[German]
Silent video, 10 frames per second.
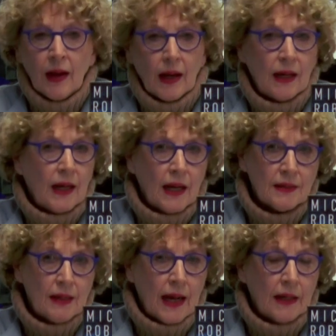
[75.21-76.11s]

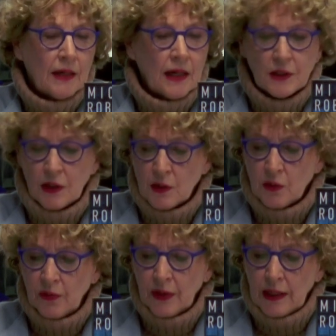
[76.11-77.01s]
Elias leidet an
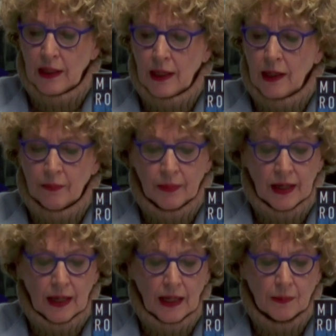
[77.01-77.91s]
Schizophrenie,
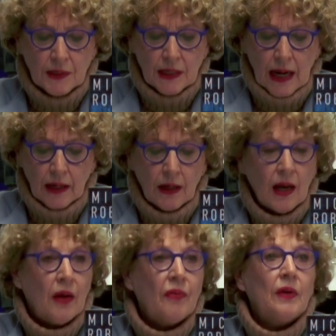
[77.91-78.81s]
er lebt in einer
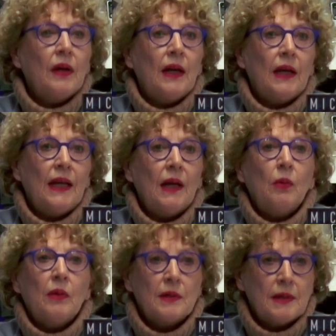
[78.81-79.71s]
Nervenklinik
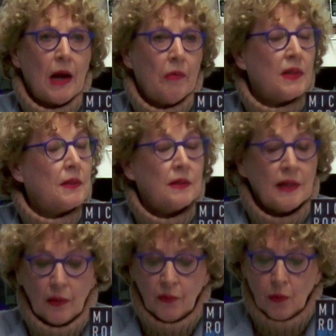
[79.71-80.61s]
und Cyrus ist
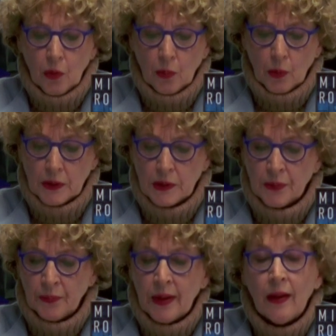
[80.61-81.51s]
sein Vormund.
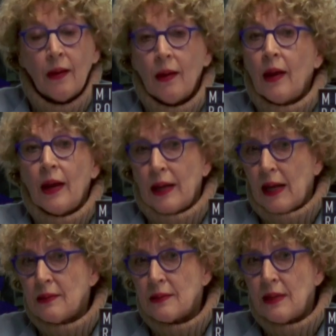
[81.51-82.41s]

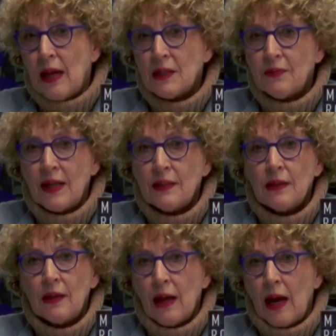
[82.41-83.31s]
Jetzt, nach
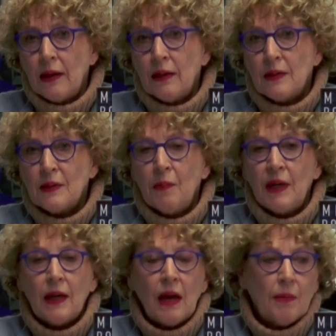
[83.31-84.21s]
20 Jahren, ist er
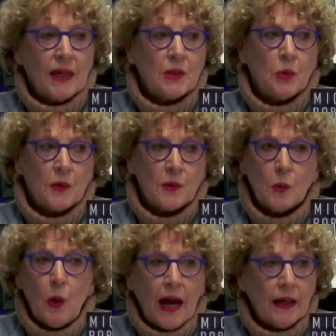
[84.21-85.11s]
medikamentös
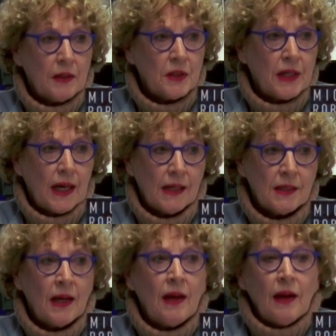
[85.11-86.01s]
so
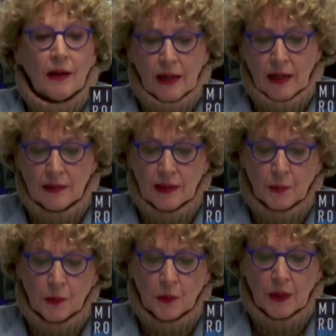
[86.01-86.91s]
eingestellt, dass die
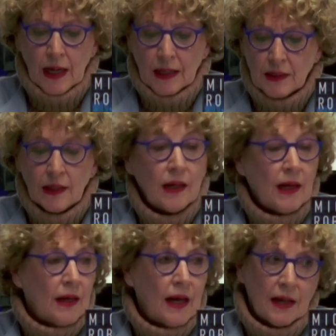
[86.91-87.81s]
Psychiater ihn
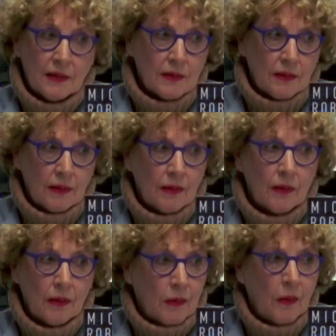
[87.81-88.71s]
entlassen
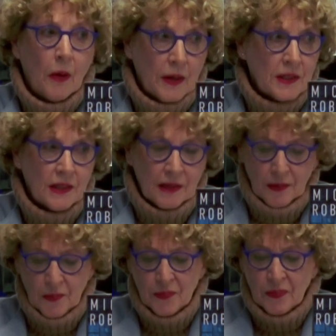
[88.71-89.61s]
könnten.